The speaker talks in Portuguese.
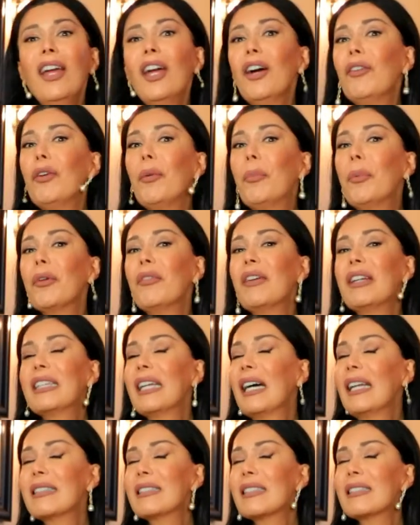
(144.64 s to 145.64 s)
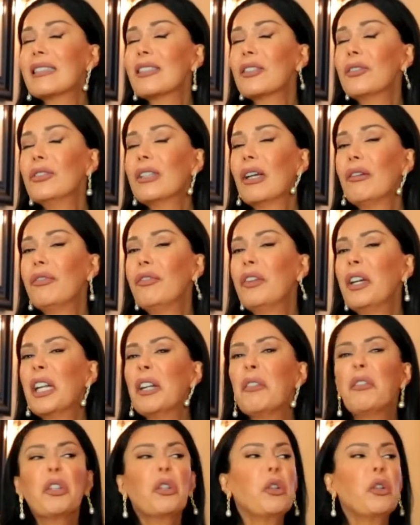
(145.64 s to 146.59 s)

eu vou aproveitar nessa segunda-feira,